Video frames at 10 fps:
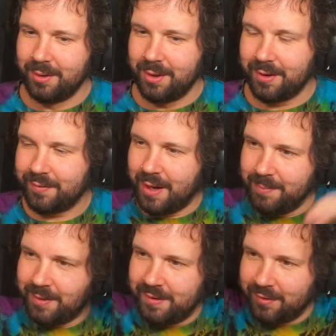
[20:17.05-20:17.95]
Also wir haben
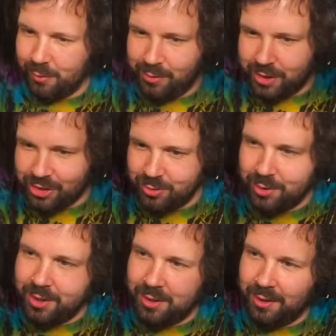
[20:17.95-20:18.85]
jetzt hier so 100
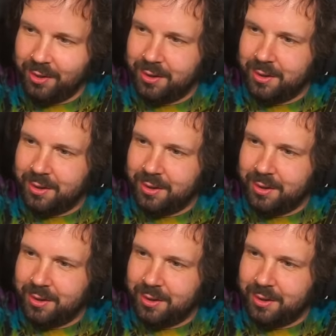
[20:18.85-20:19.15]
Studien